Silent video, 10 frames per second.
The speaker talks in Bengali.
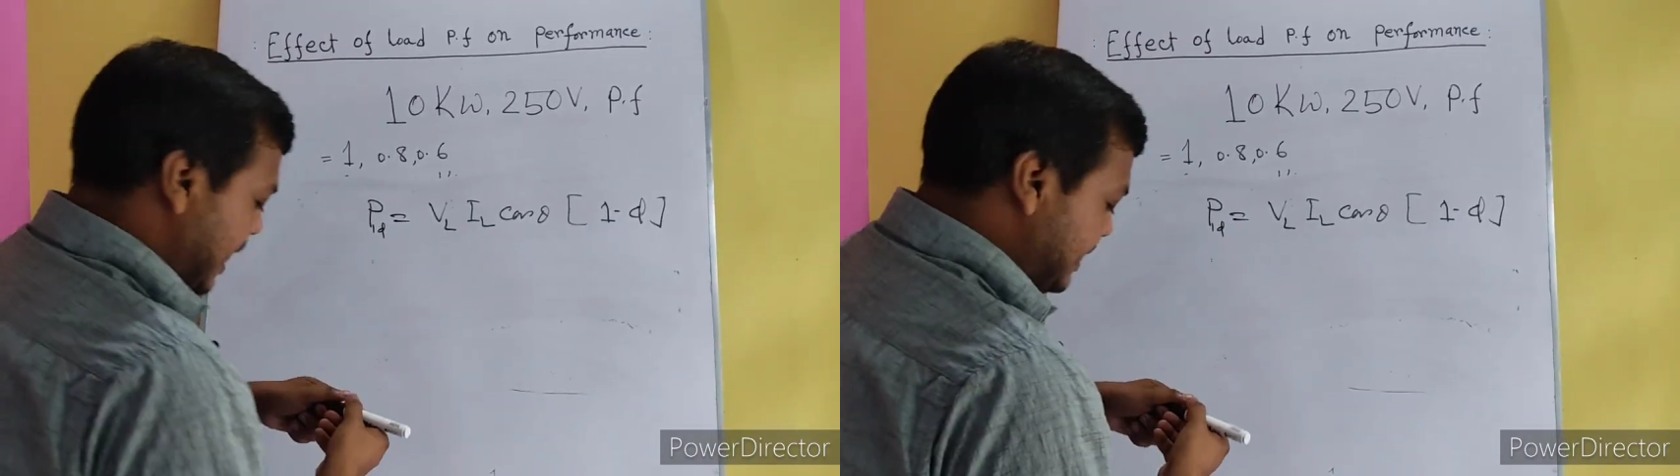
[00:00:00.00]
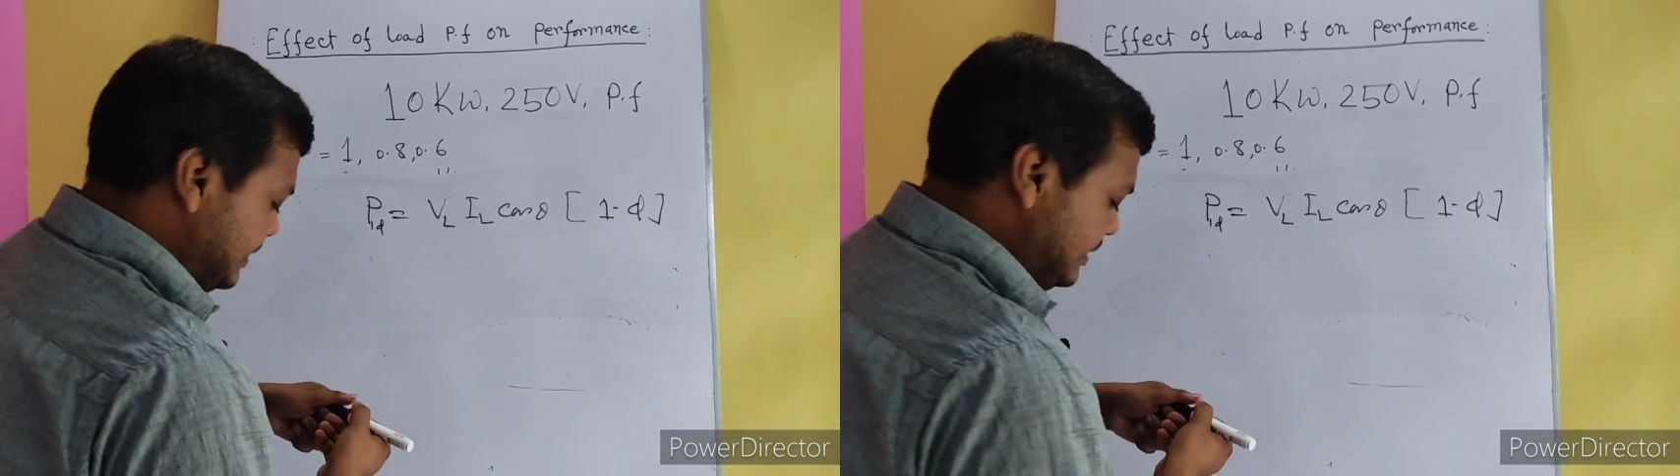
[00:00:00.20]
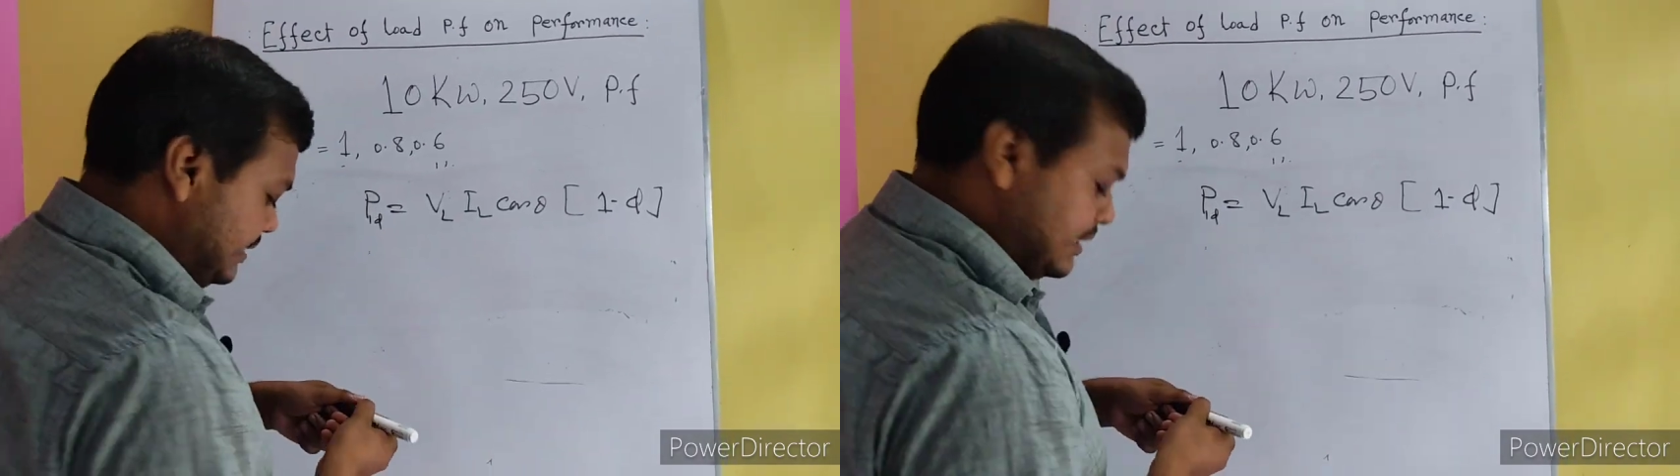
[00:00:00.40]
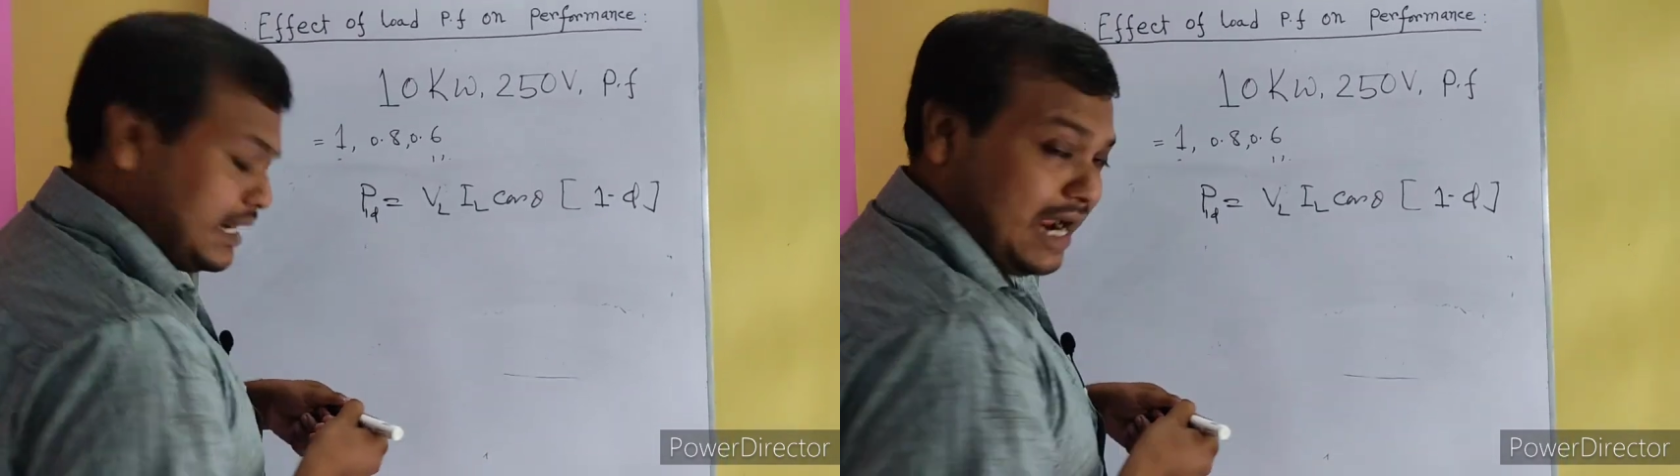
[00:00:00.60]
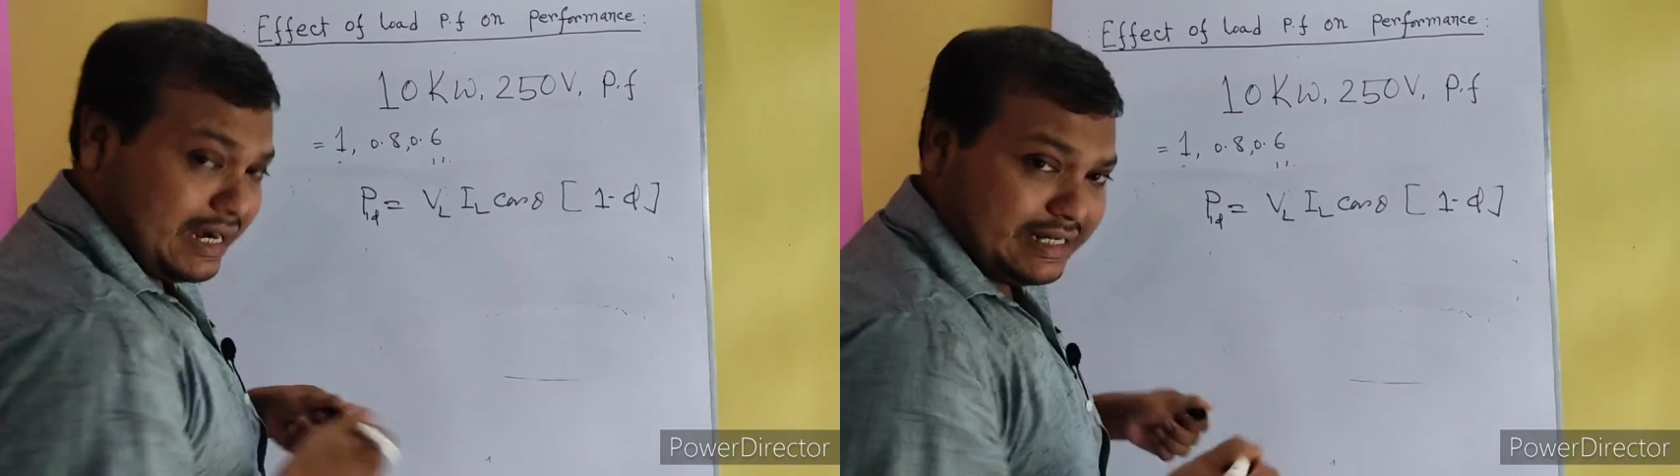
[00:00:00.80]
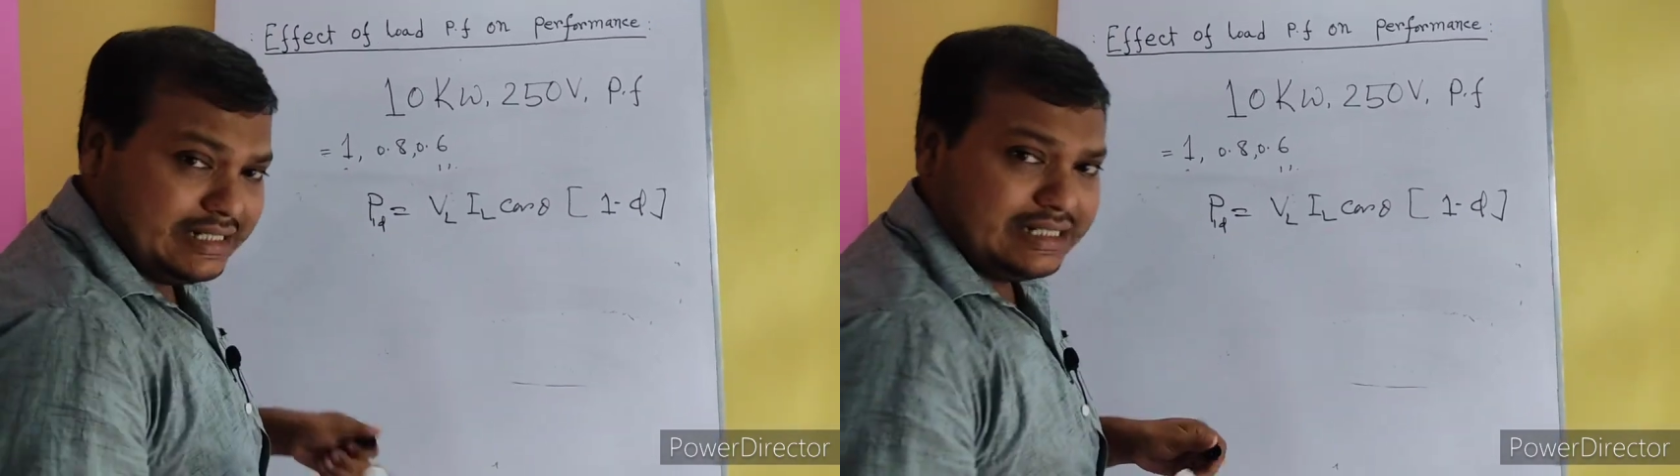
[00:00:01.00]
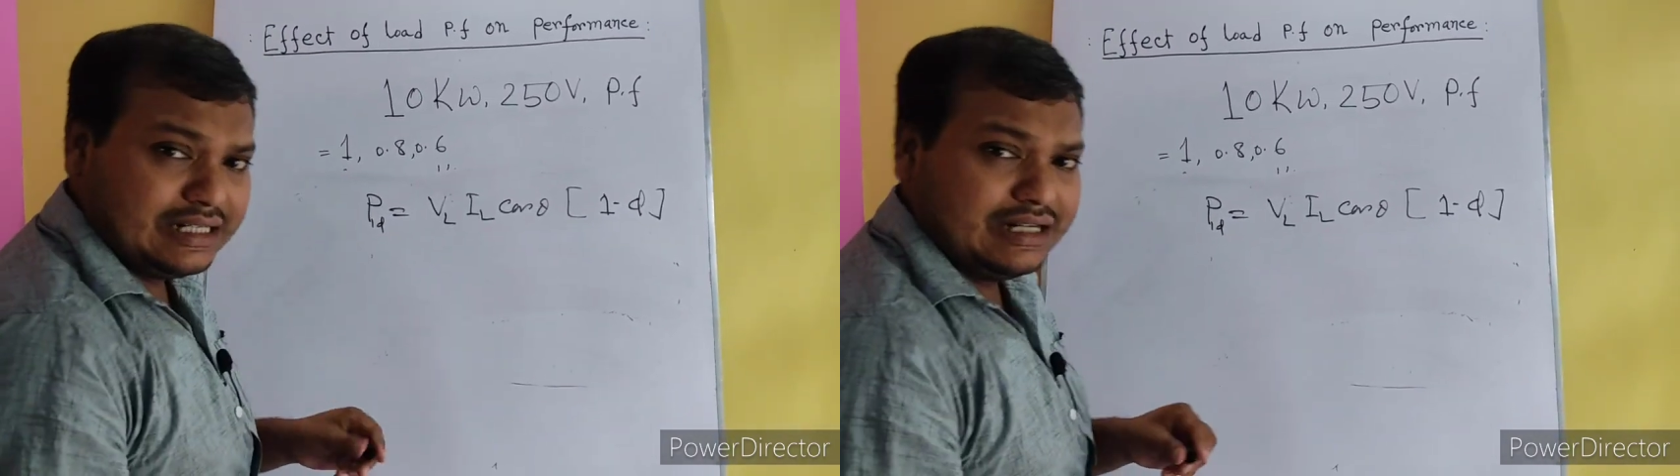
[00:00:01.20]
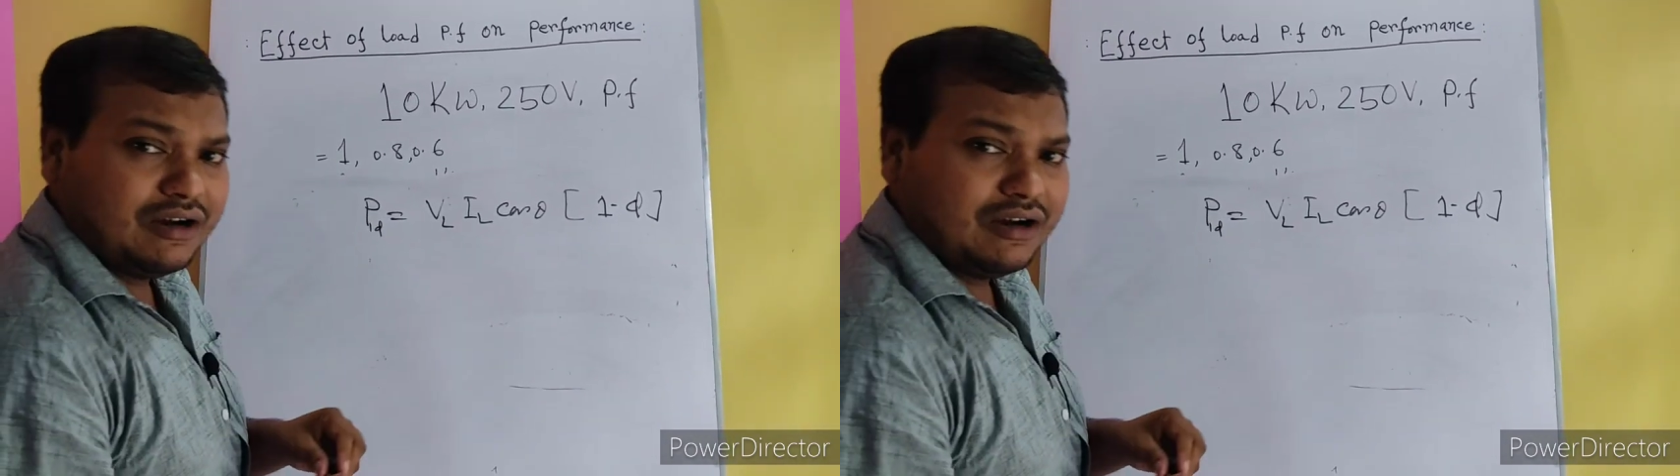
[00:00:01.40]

লাইন কারেন্ট